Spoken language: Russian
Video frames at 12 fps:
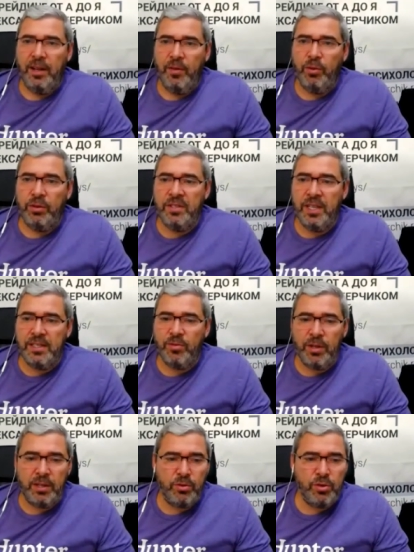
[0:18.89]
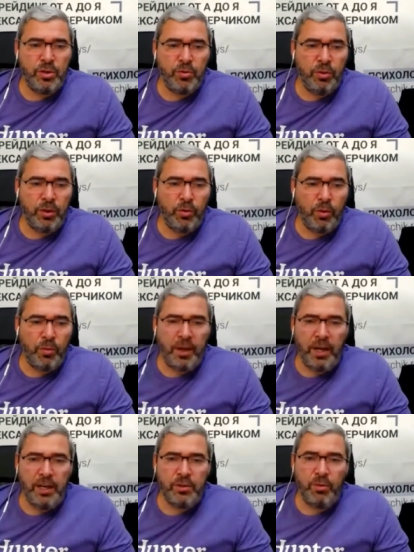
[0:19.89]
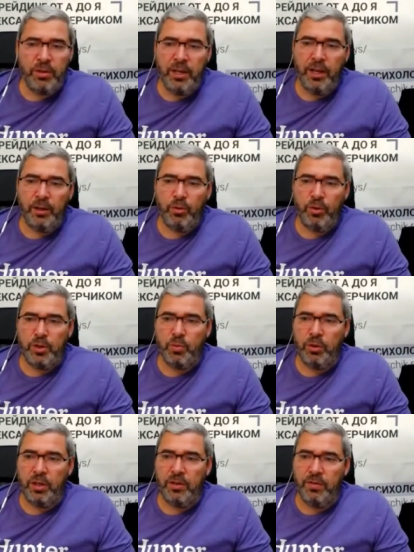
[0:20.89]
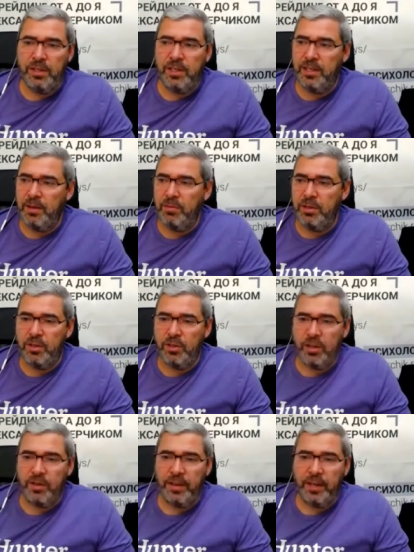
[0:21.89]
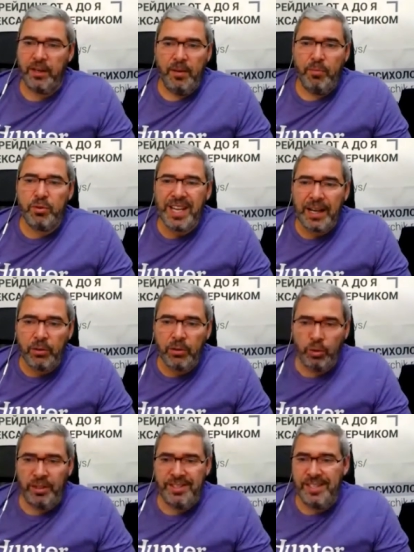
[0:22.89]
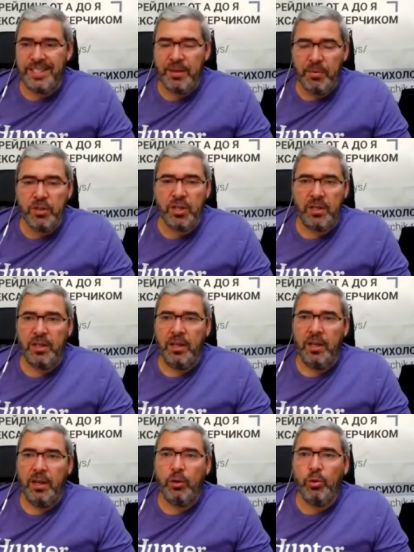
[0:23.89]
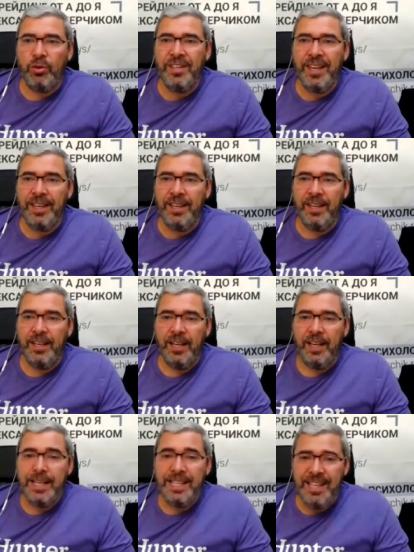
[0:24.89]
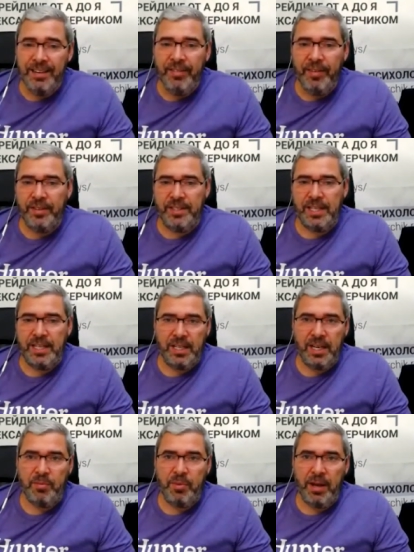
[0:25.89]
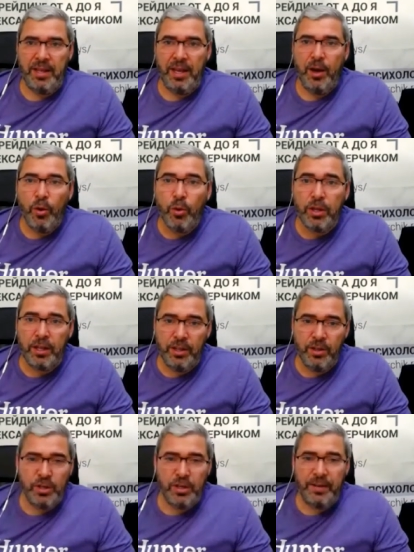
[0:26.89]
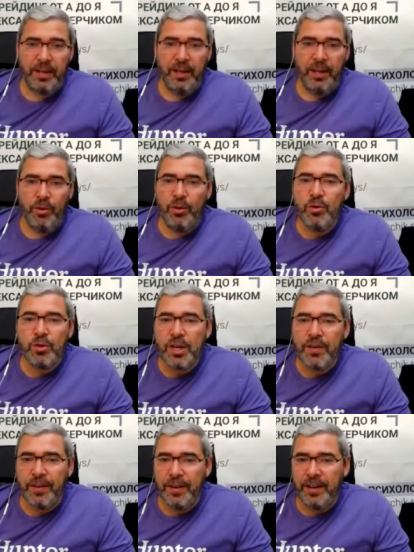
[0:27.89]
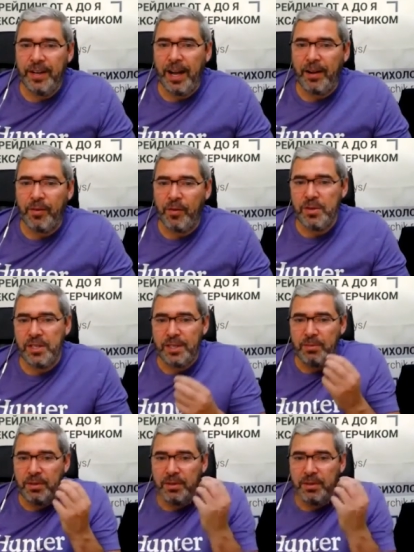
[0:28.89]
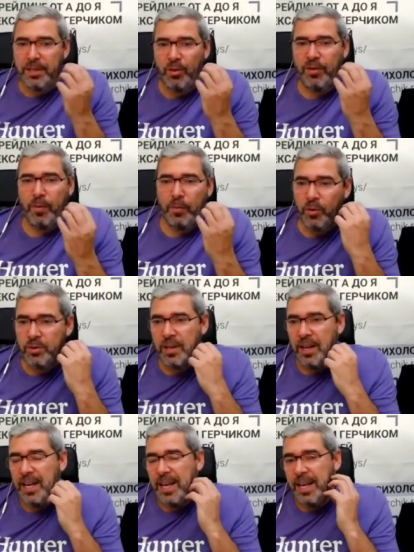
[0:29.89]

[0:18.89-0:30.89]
Вот здесь у нас существует огромное количество людей, которые смотрят 270 человек. Пускай кто-то здесь напишет, кто деньги не вывел с нашей компании. Хоть один человек. Вы уже, вы как бы вообще себе задаете вопрос,